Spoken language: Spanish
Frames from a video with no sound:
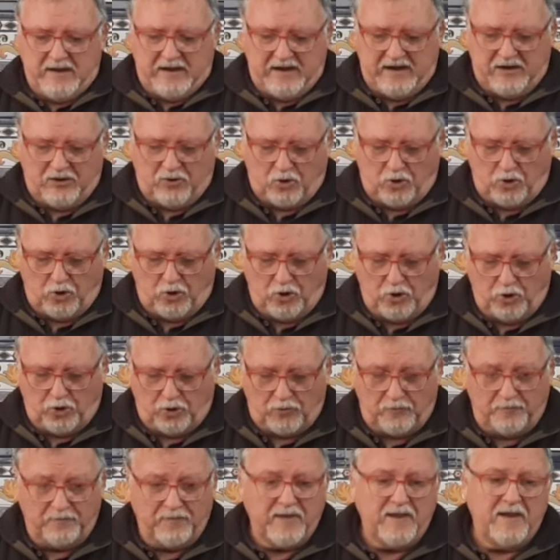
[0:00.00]
El
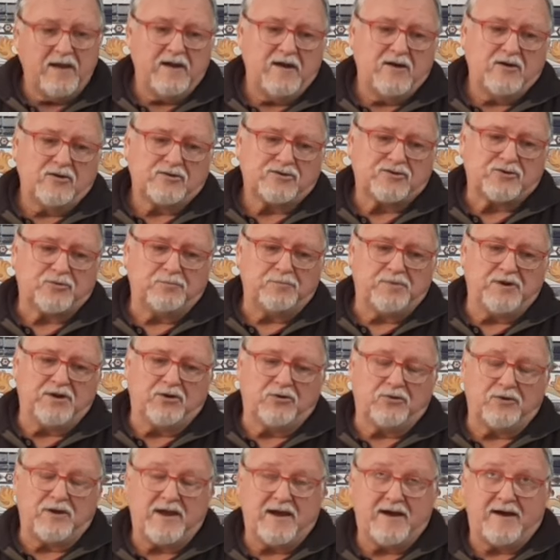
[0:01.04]
color son
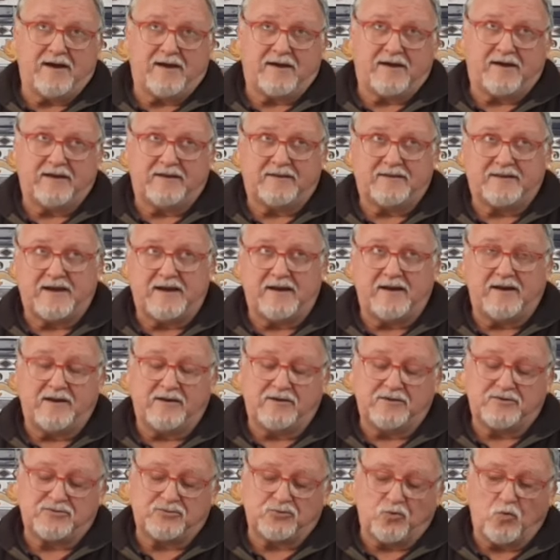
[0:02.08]
vinos ya que están
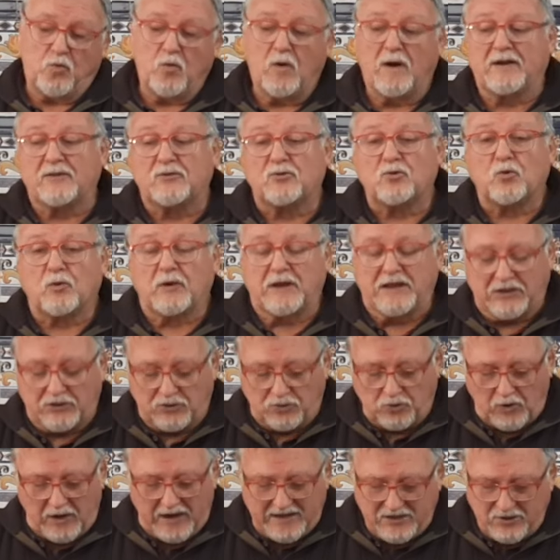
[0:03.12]
en su cuarto o
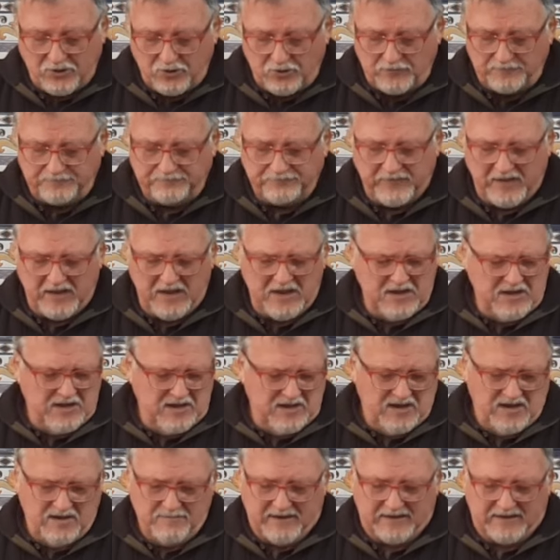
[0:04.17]
quinto año y